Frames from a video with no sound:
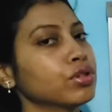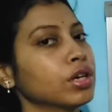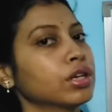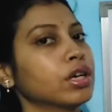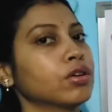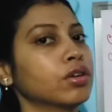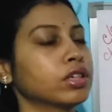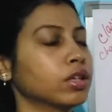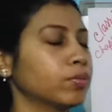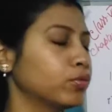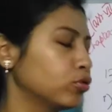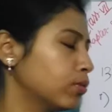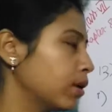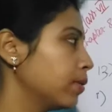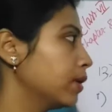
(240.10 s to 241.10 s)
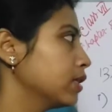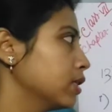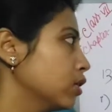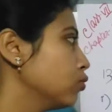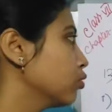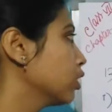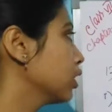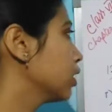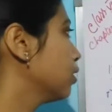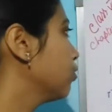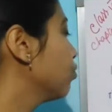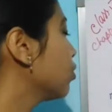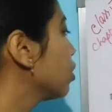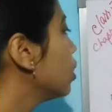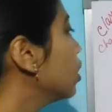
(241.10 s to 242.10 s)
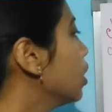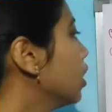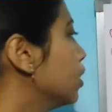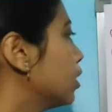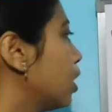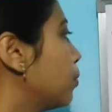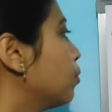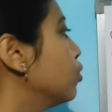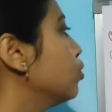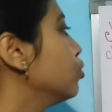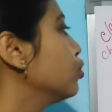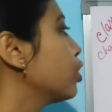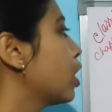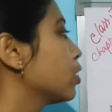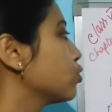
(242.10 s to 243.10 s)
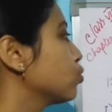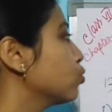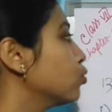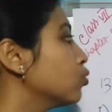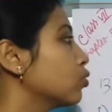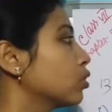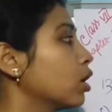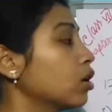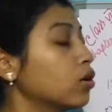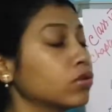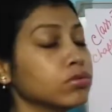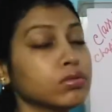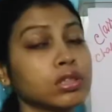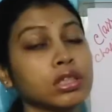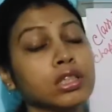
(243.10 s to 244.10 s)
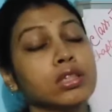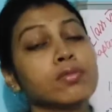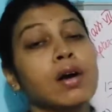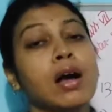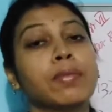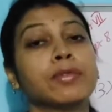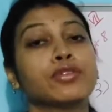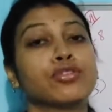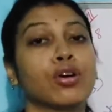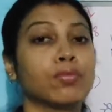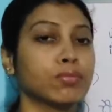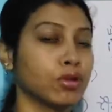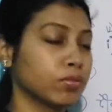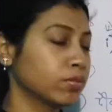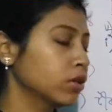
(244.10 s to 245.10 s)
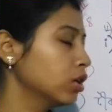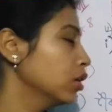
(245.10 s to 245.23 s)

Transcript: সেটারও একটা প্রভাব আছে রোগের ক্ষেত্রে তারপর হলো স্বাস্থ্য রক্ষাকরণ কী কীভাবে সম্ভব